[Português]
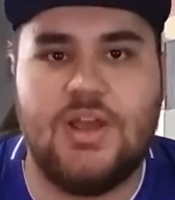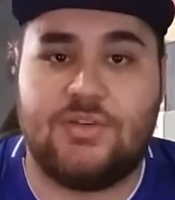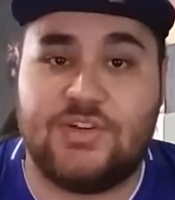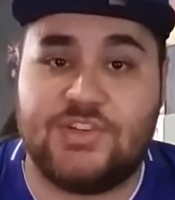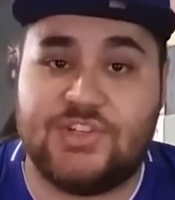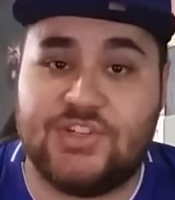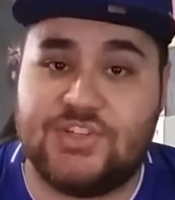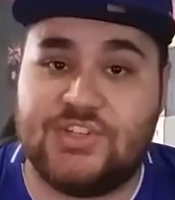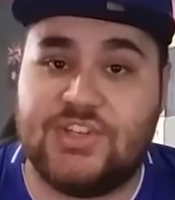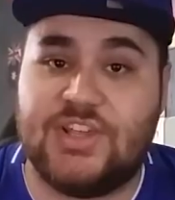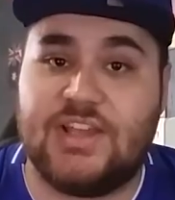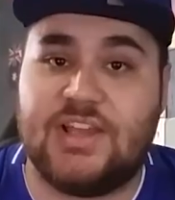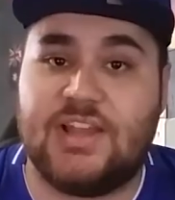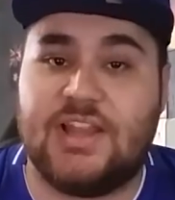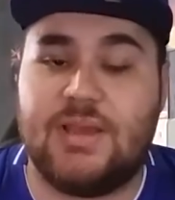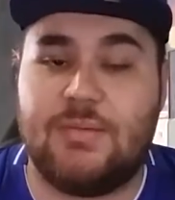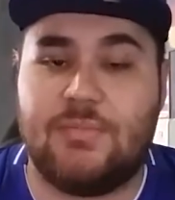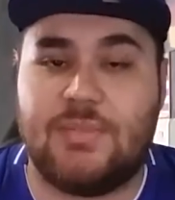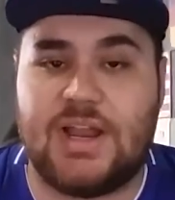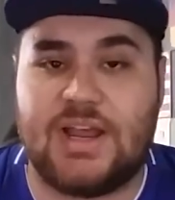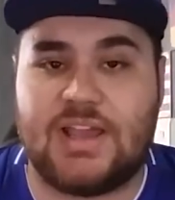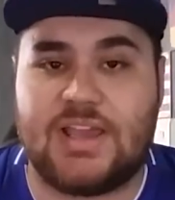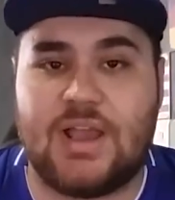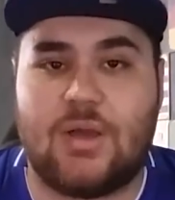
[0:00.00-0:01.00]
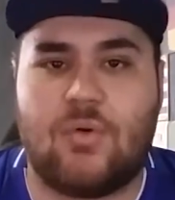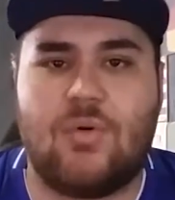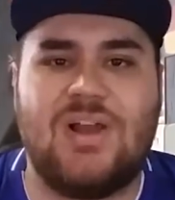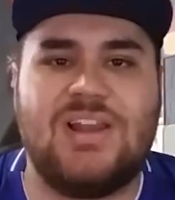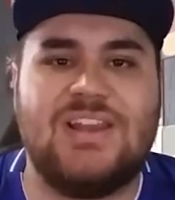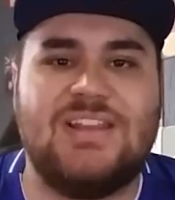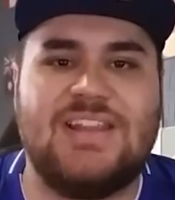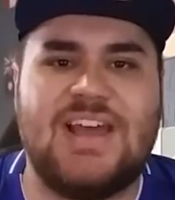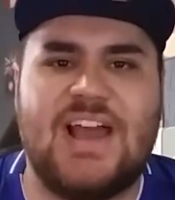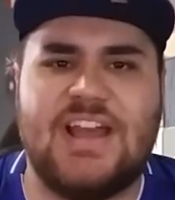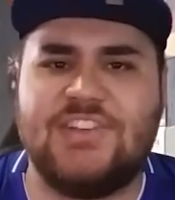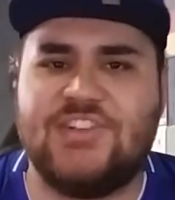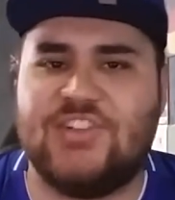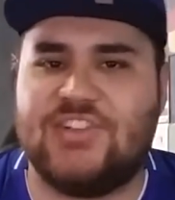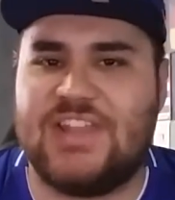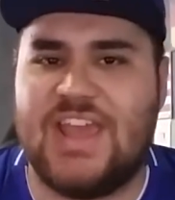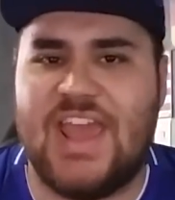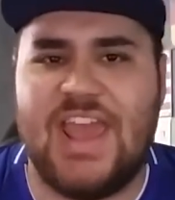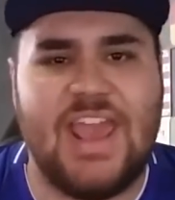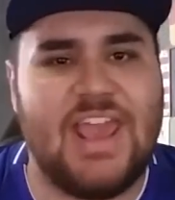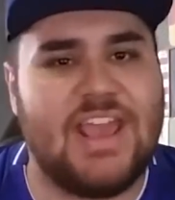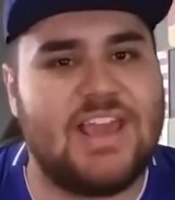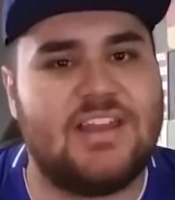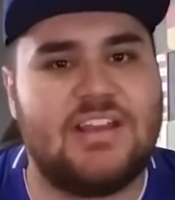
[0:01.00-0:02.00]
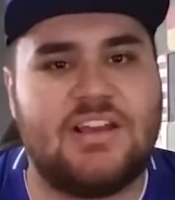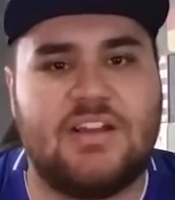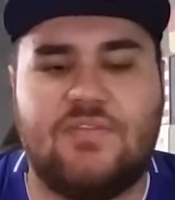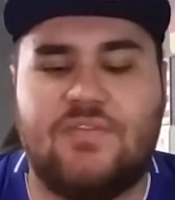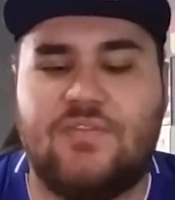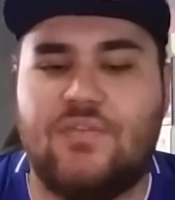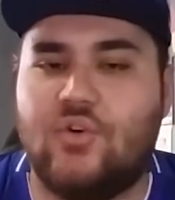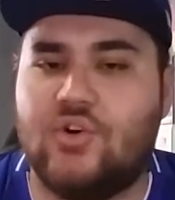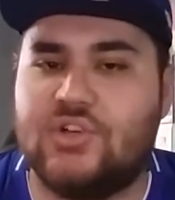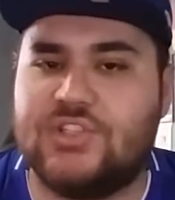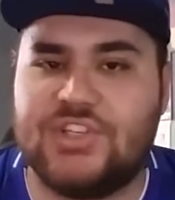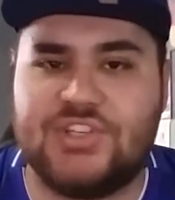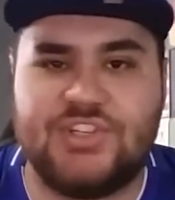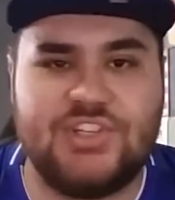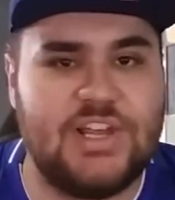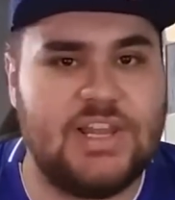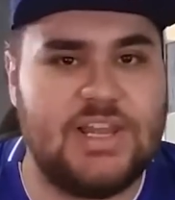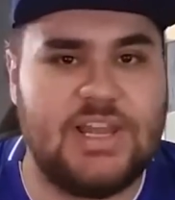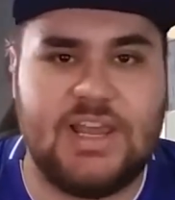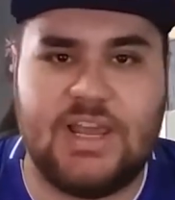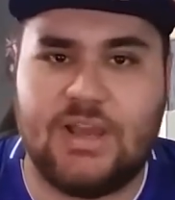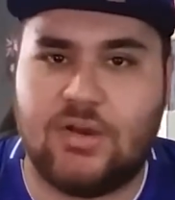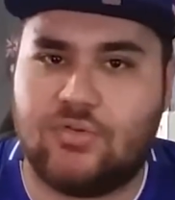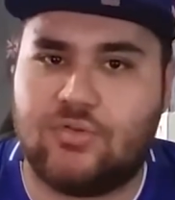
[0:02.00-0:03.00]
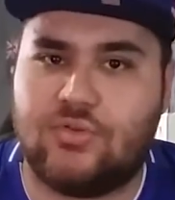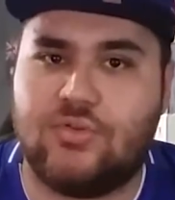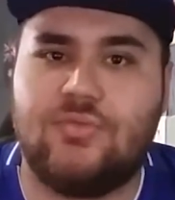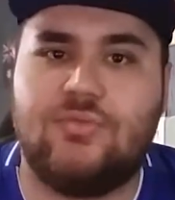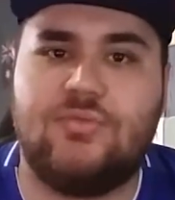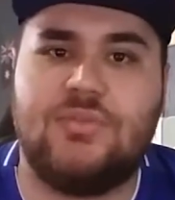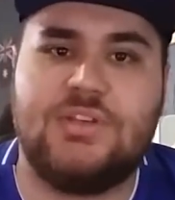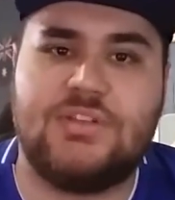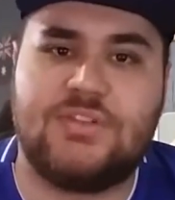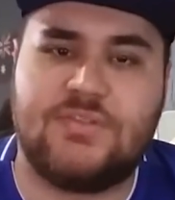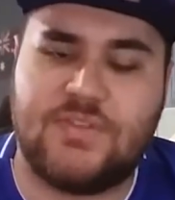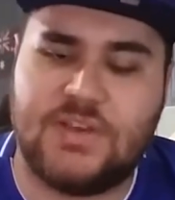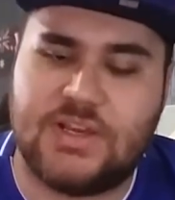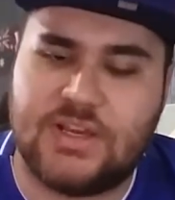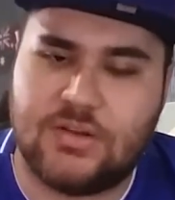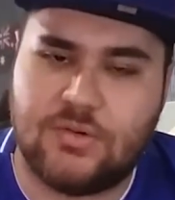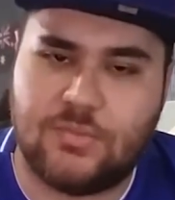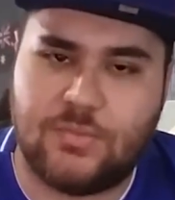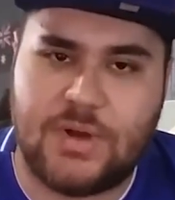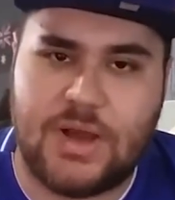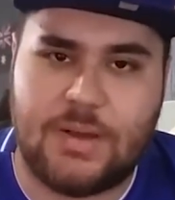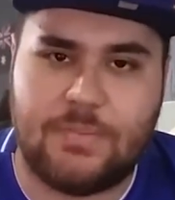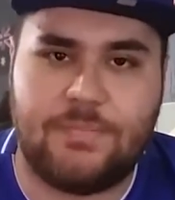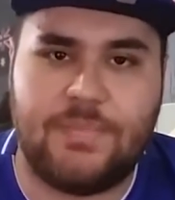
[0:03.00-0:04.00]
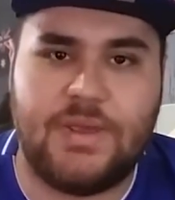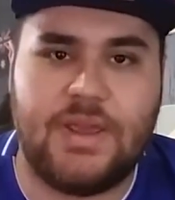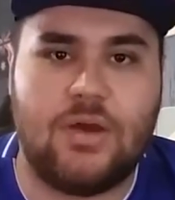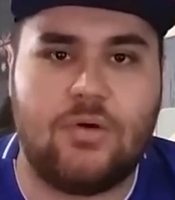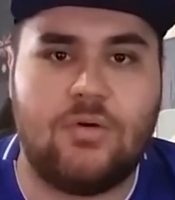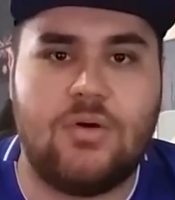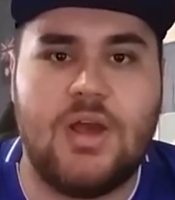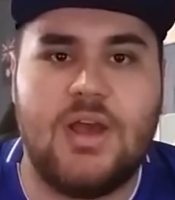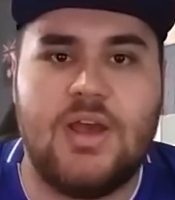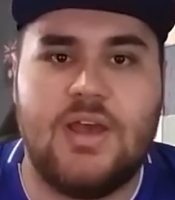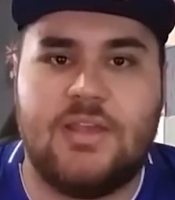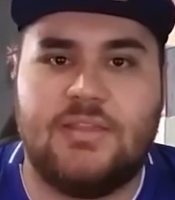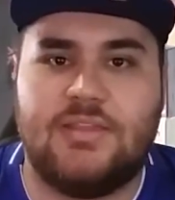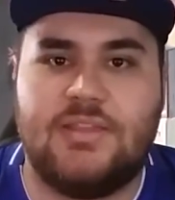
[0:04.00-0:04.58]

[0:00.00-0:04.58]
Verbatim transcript: Então a gente tem que lembrar que a qualidade técnica, força de elenco, tudo isso fica no papel.